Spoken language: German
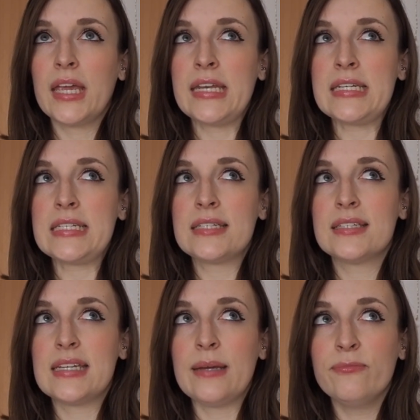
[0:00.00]
in
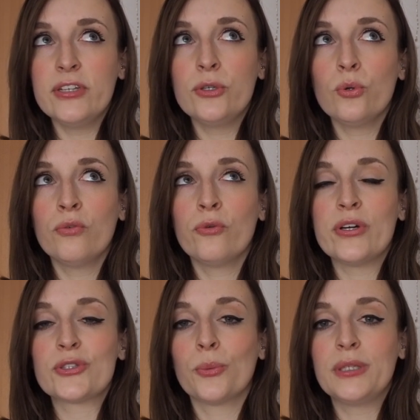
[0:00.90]
dem Video, wo
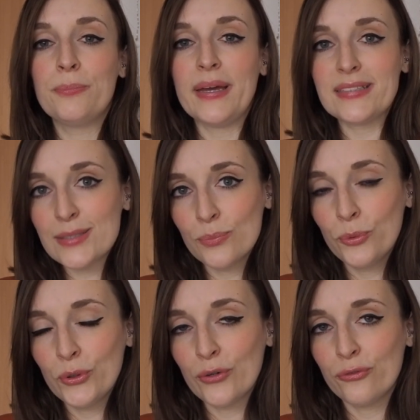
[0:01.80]
es um die besten
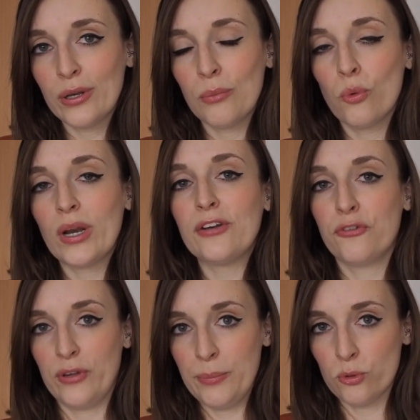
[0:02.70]
Bücher für den Monat
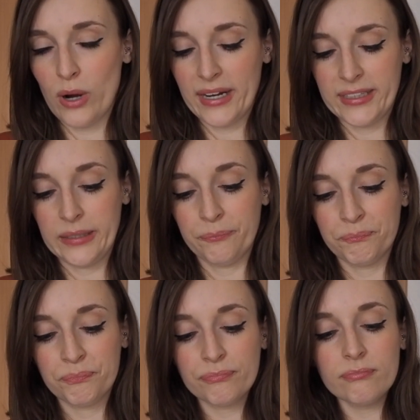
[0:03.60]
Februar ging.
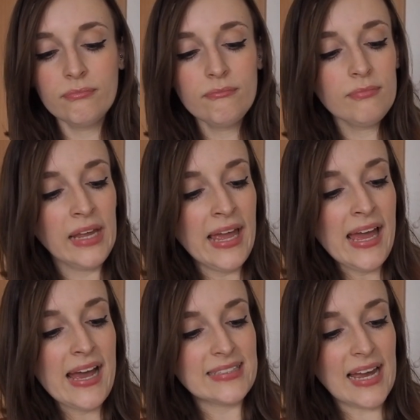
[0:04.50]

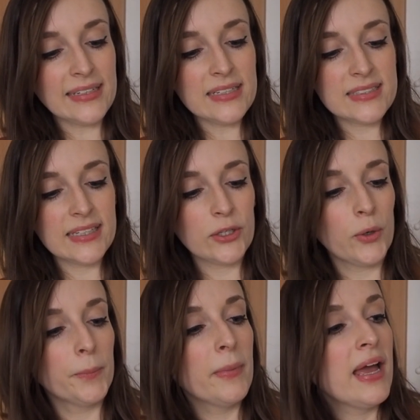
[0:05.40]
Es handelt sich
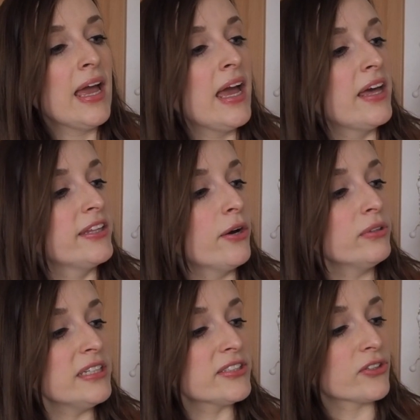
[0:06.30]
um The
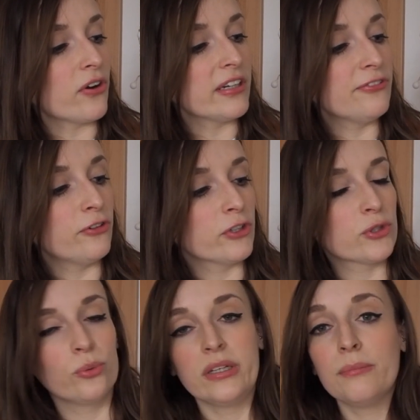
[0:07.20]
Only Story von
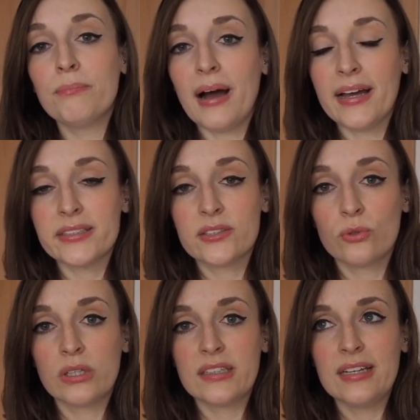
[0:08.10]
Julian Barnes
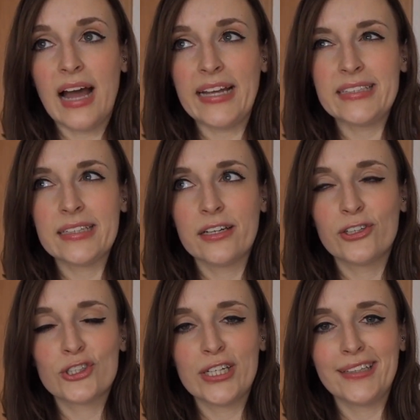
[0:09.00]
oder die einzige
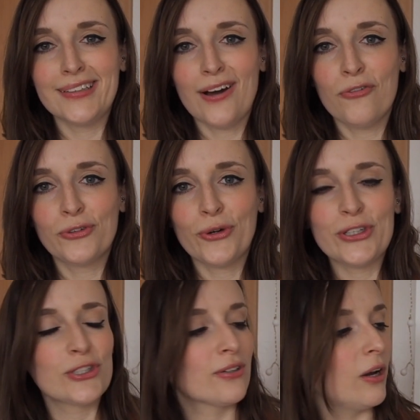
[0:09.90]
Geschichte auf
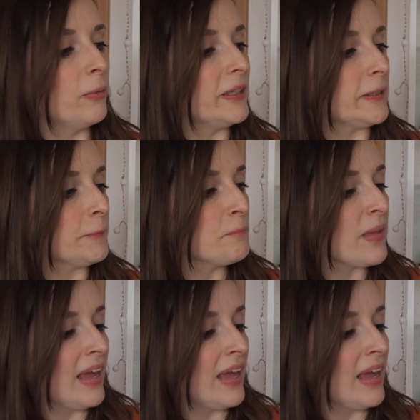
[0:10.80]
Deutsch, glaube ich.